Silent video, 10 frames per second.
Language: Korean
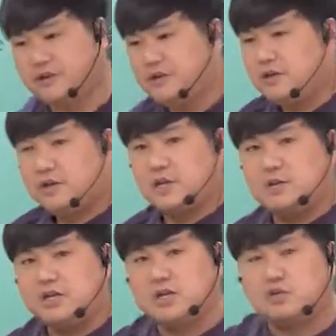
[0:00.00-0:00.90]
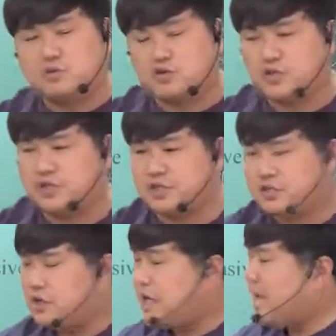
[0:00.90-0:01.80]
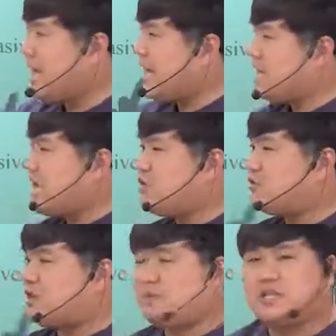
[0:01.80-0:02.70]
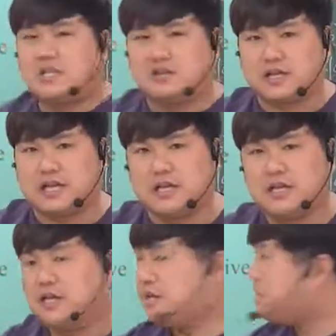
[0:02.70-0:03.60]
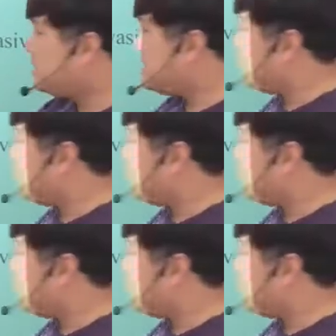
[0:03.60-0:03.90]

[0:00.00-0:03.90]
그럼 이렇게도 볼 수 있죠. 하나라도 틀리면 틀린 거다. 즉